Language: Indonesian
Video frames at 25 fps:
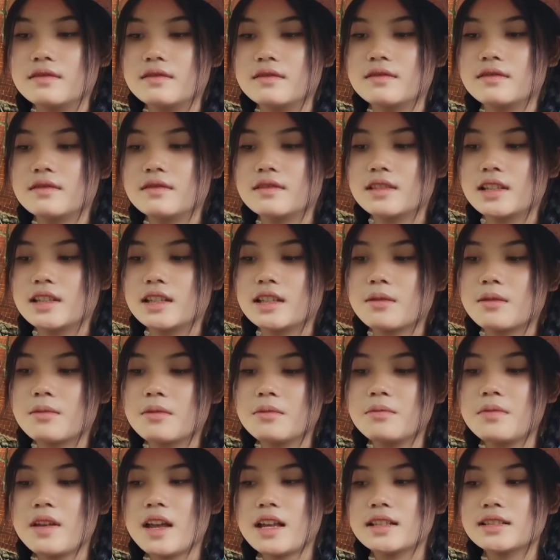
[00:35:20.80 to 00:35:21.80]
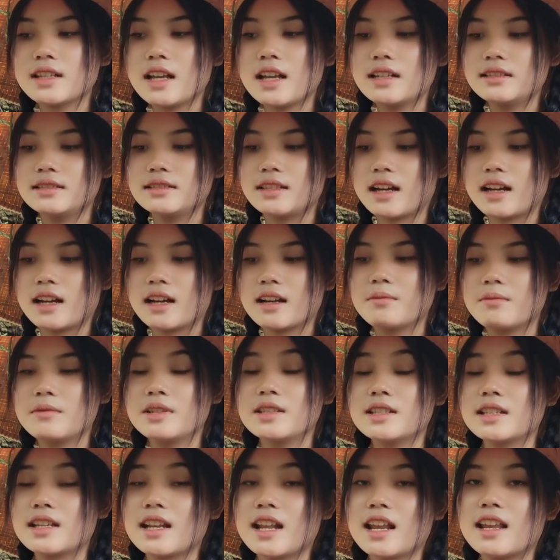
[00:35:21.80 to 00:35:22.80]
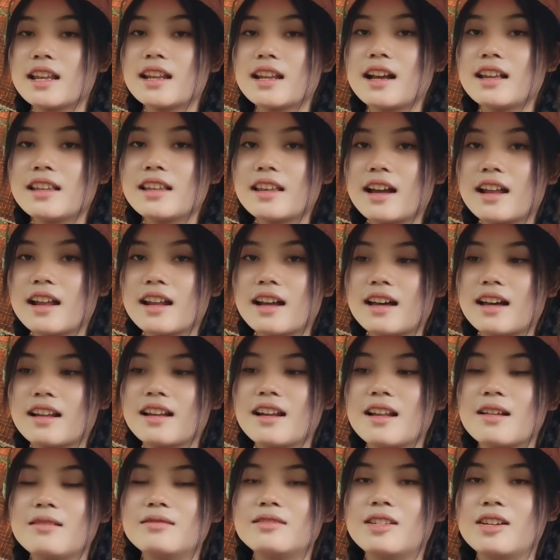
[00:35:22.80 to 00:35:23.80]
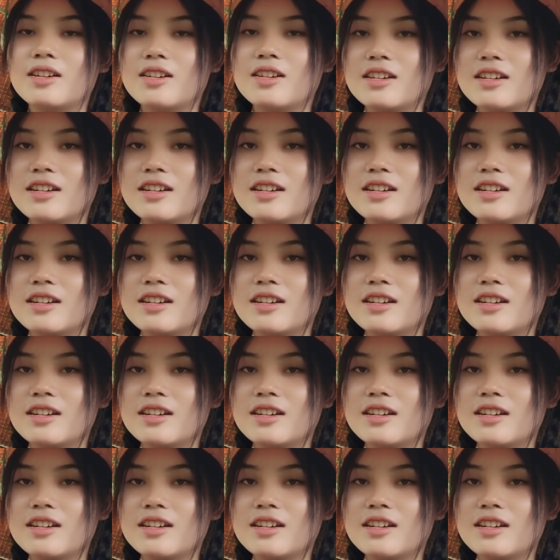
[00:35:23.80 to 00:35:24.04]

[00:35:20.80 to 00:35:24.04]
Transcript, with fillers: Mm, kita mah biasa aja karena mencintai kan karena Allah.